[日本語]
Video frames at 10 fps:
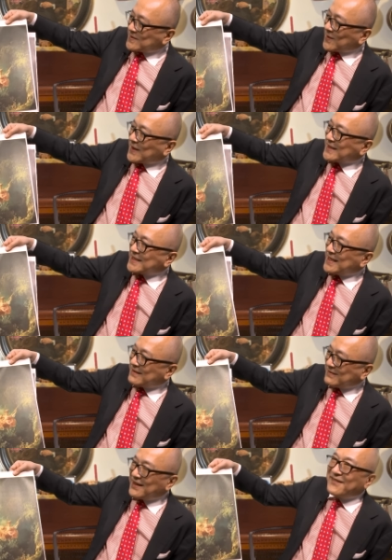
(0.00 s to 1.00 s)
人たち
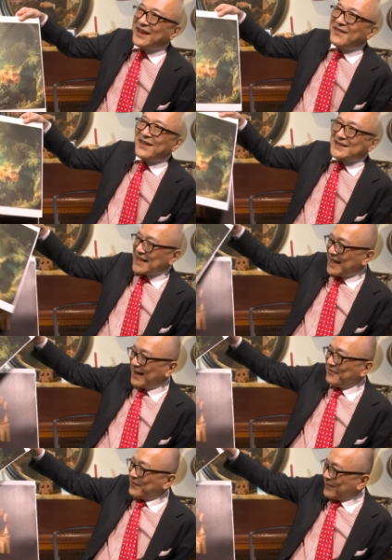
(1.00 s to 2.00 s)
に比べれば
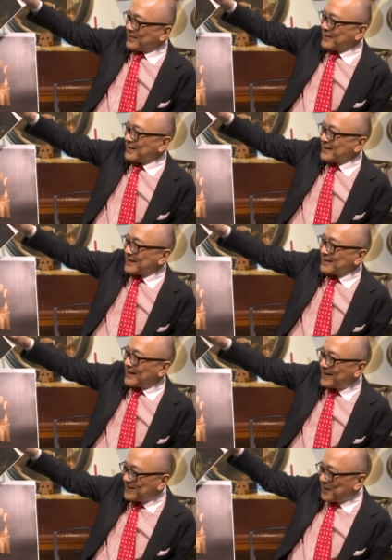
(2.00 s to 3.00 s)
さ、
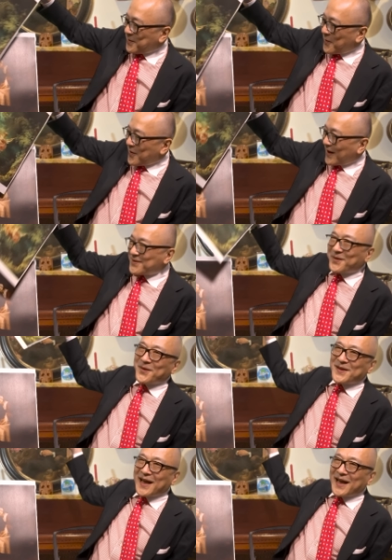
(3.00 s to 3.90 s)
なんて好感度の